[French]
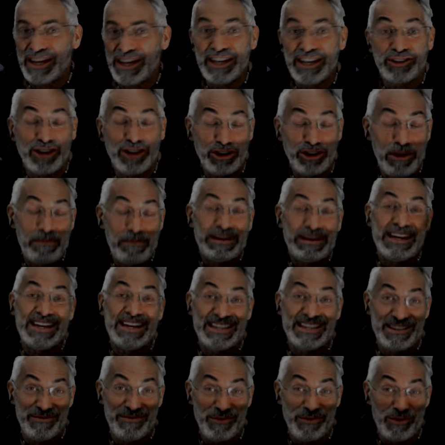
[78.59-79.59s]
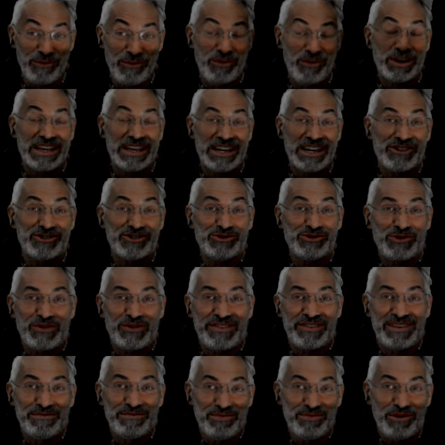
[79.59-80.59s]
Et y en a plein qui vont voyager
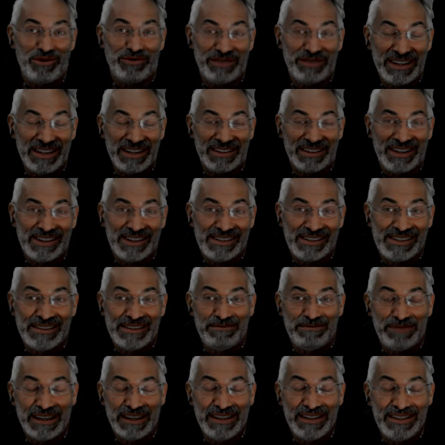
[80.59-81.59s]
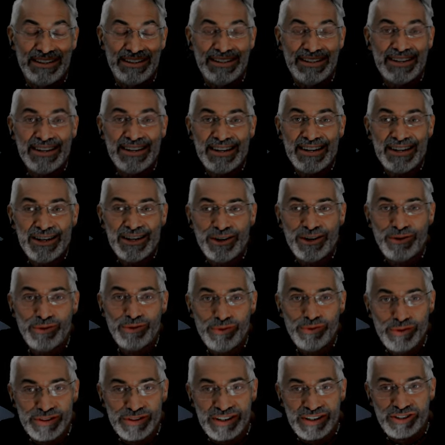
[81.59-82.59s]
aussi pour venir dans ces pays
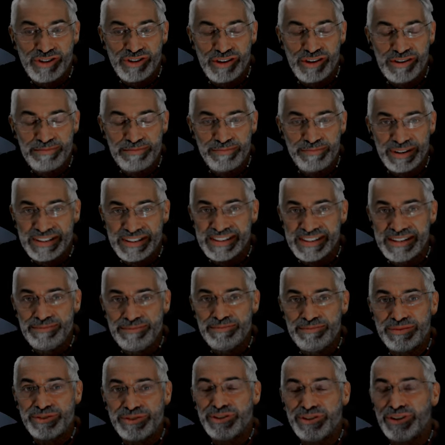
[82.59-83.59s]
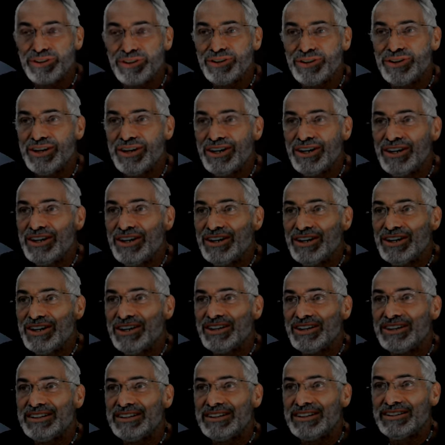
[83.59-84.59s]
où ce sera possible de
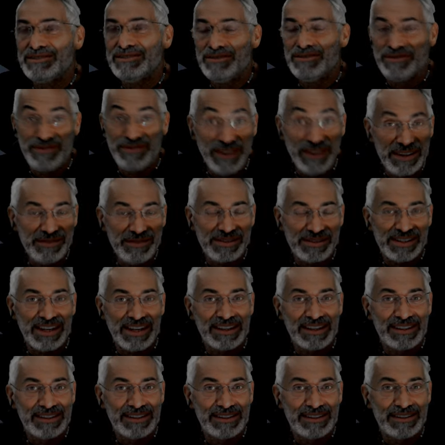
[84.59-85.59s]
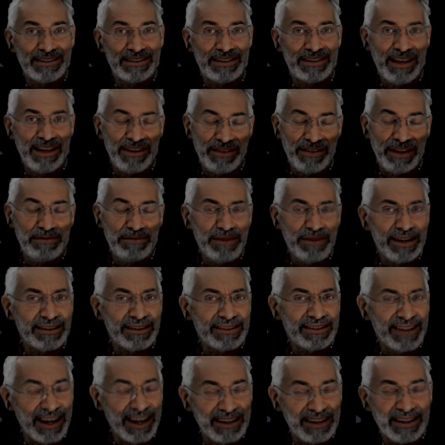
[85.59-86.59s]
vivre cet
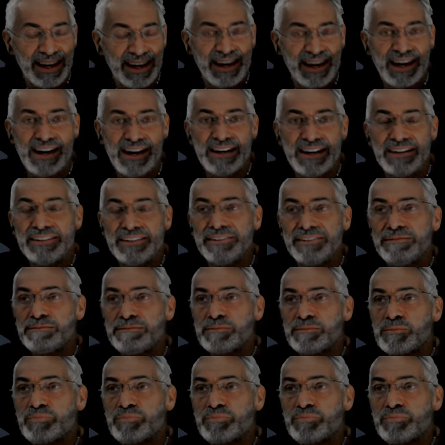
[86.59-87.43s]
événement très, très rare.